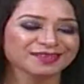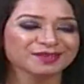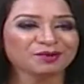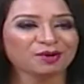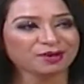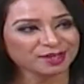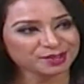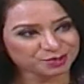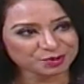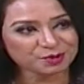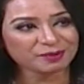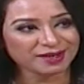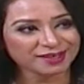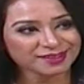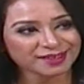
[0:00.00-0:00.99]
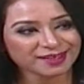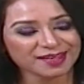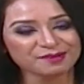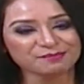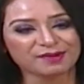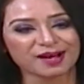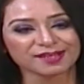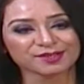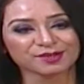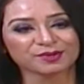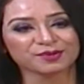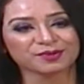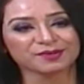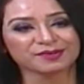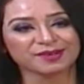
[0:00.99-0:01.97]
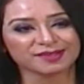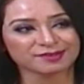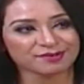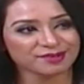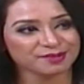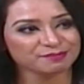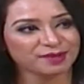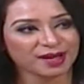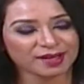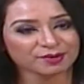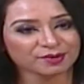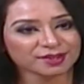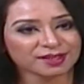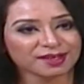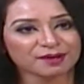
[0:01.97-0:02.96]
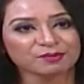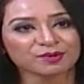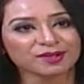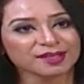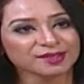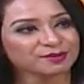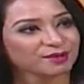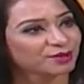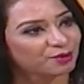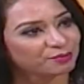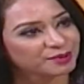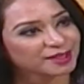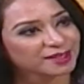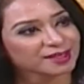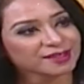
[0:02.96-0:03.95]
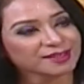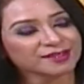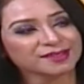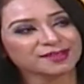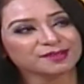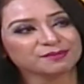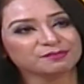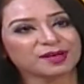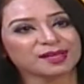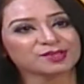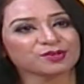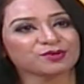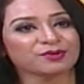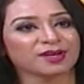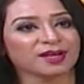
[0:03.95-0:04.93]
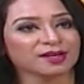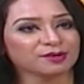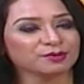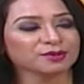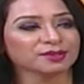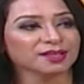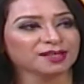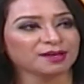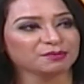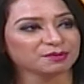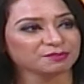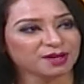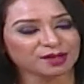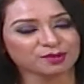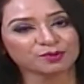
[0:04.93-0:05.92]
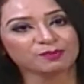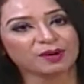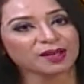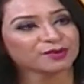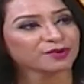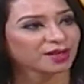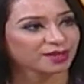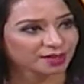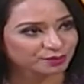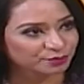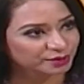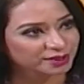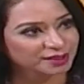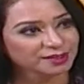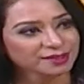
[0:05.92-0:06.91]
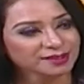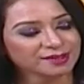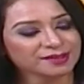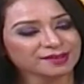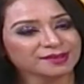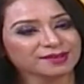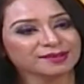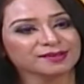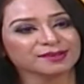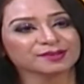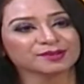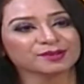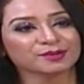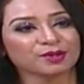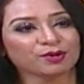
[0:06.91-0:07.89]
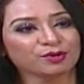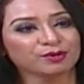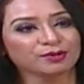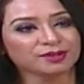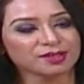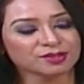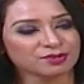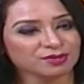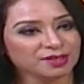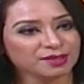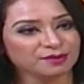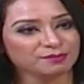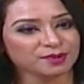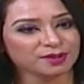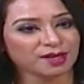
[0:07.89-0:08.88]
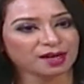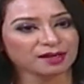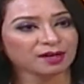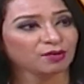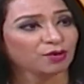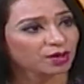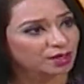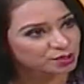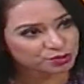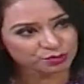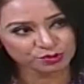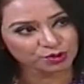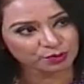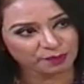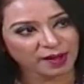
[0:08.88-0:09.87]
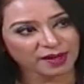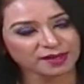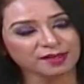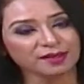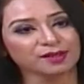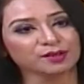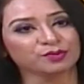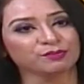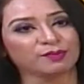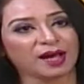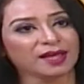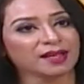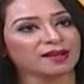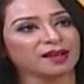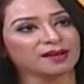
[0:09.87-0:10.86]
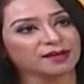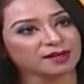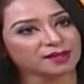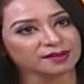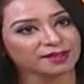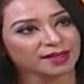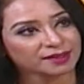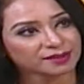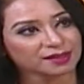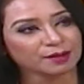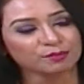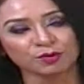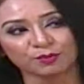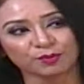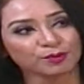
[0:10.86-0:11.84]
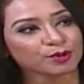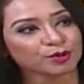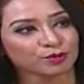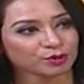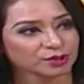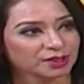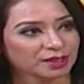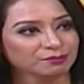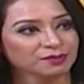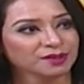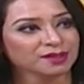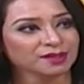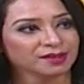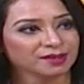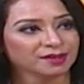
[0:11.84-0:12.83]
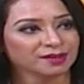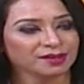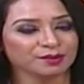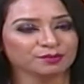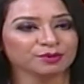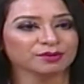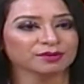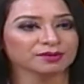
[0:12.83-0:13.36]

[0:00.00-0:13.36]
তো অনেক ছোটবেলা থেকেই মা যখন আসলে মায়ের কথা না বললেই তো আর হবে না মা যখন রান্না করতেন আমার মা খুব ভালো রান্না করতেন তো তখন আসলে রান্না করার সুযোগ পাইনি কিন্তু মায়ের রান্নাটা দেখতাম উপভোগ করতাম এবং